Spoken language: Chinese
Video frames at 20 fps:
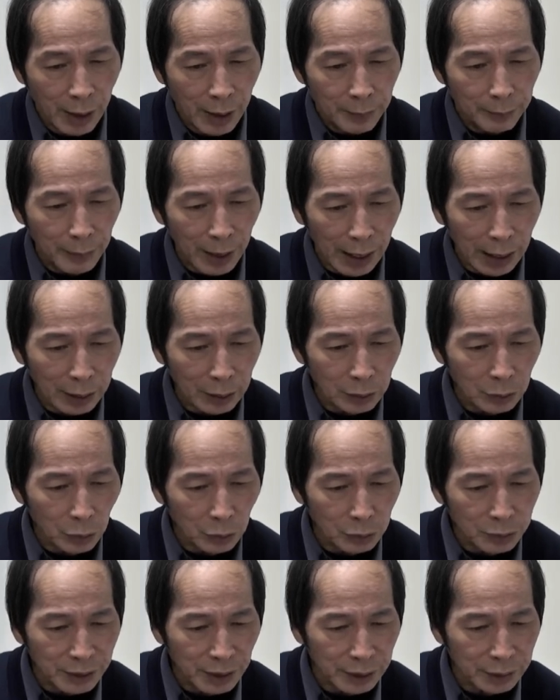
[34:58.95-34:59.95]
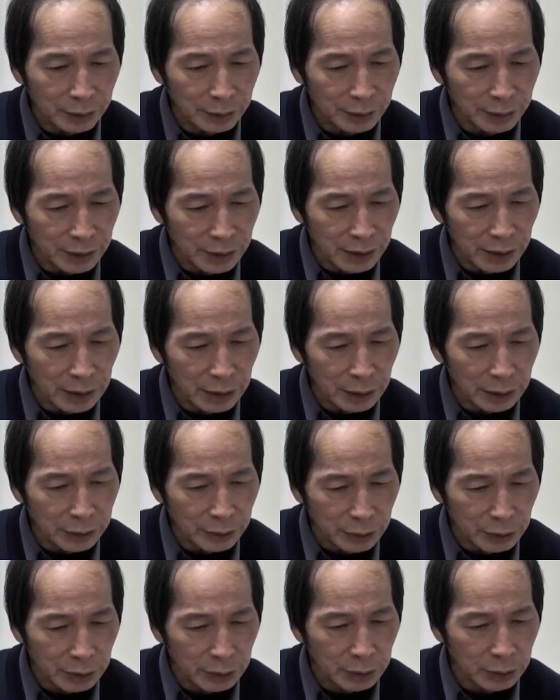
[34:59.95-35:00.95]
盲聋人因
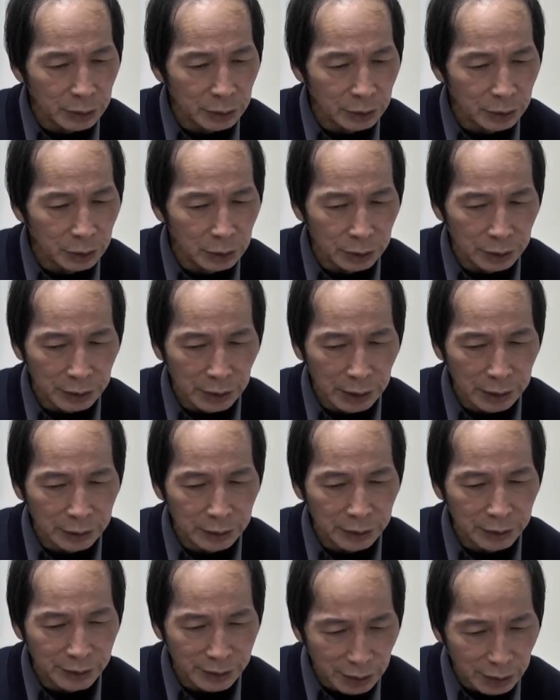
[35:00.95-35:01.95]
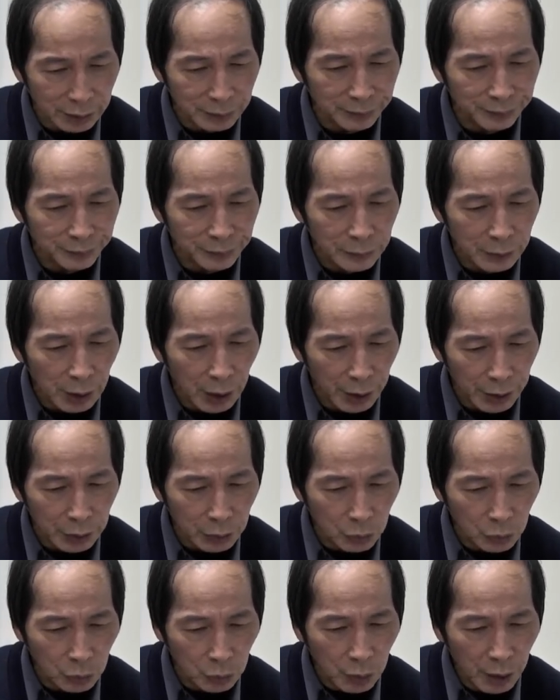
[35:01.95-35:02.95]
是生色，何以
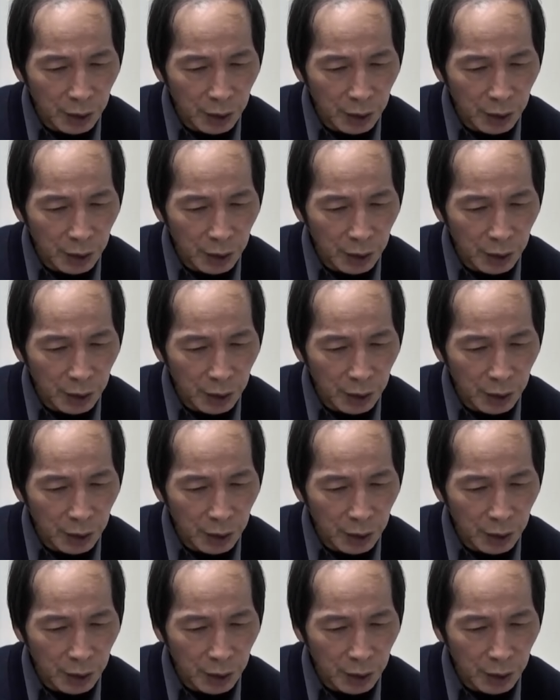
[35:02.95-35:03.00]
故？